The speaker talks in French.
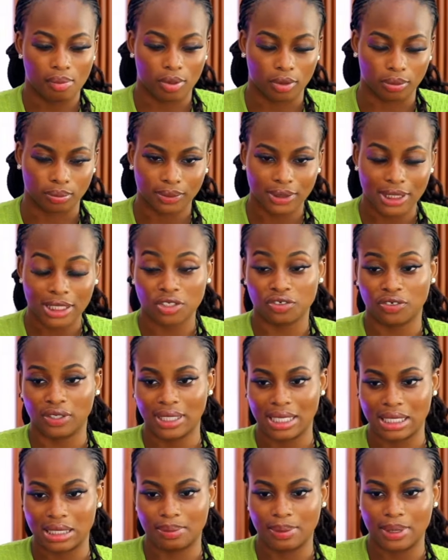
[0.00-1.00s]
bon, ça, je
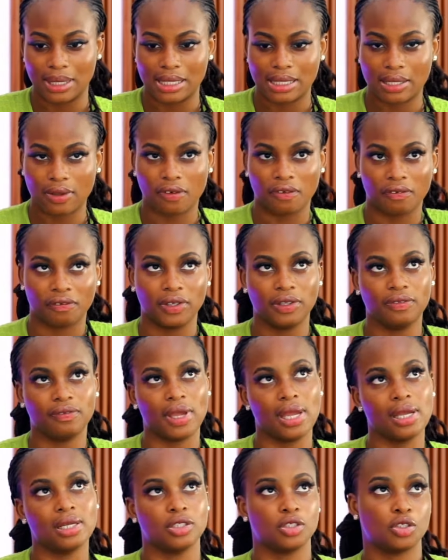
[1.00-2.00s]
vais t'expliquer ça en vite
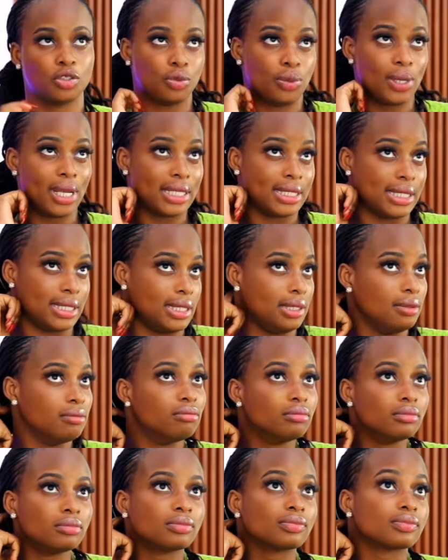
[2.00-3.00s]
fait. Je lui ai
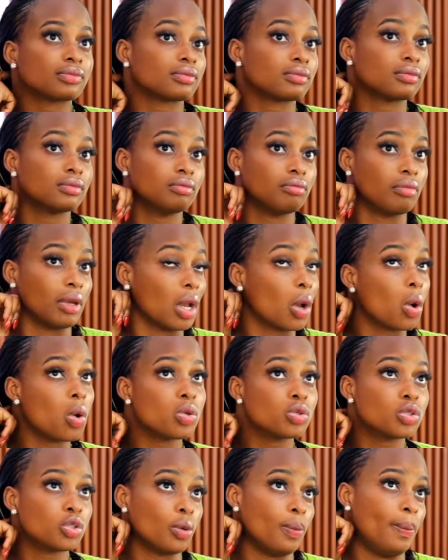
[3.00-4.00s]
dit, ben,
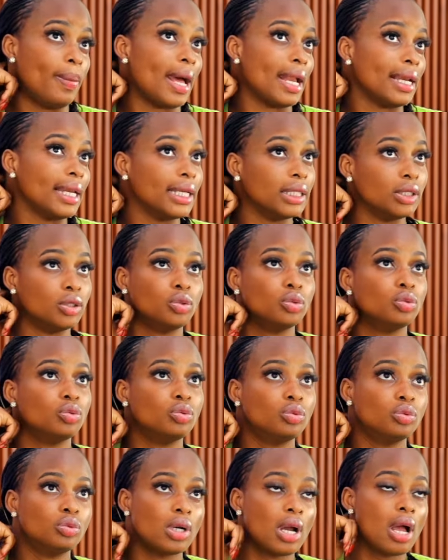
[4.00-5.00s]
on se parlait et
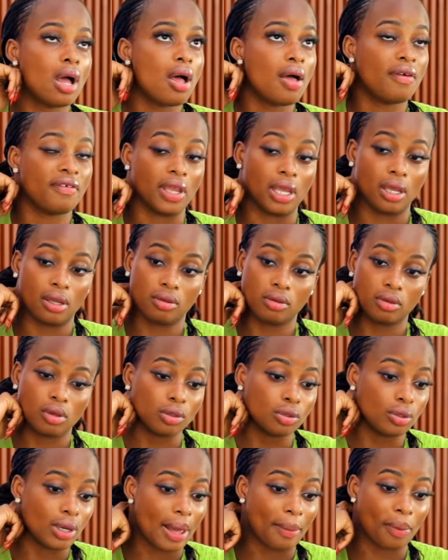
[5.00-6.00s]
tout, ben,
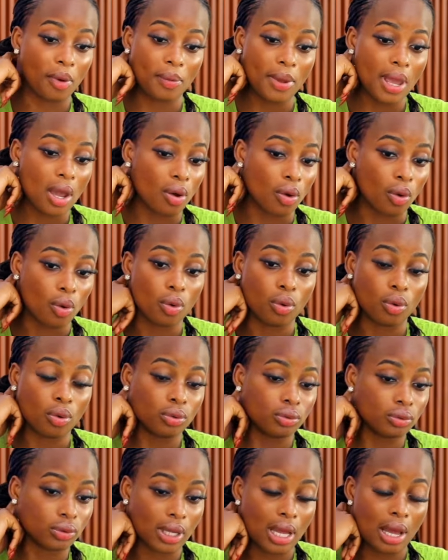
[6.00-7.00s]
lors de la première
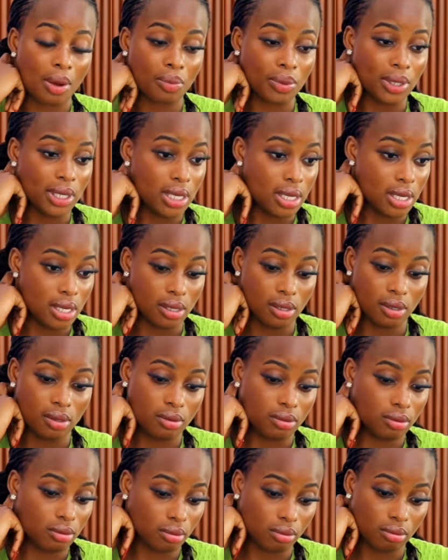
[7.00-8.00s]
rencontre, ah oui,
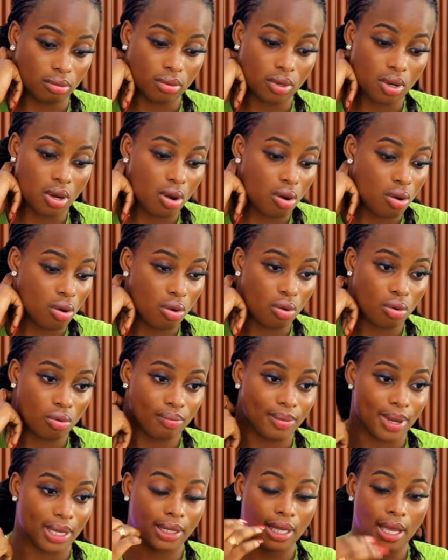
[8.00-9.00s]
quand
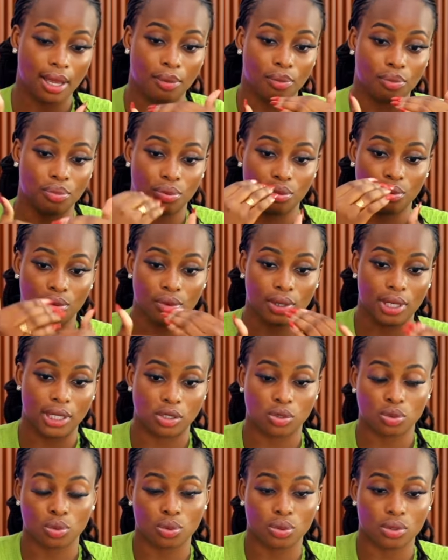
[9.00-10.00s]
on mettait un peu
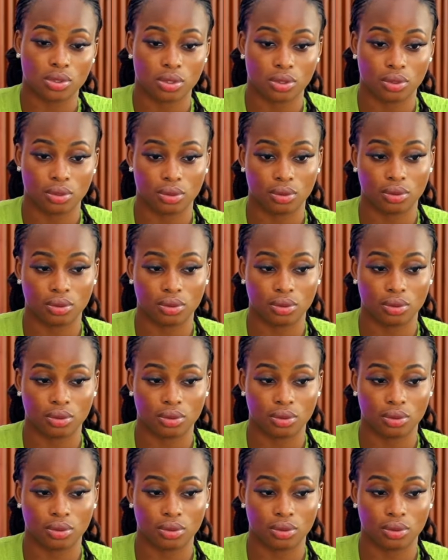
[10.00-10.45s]
les choses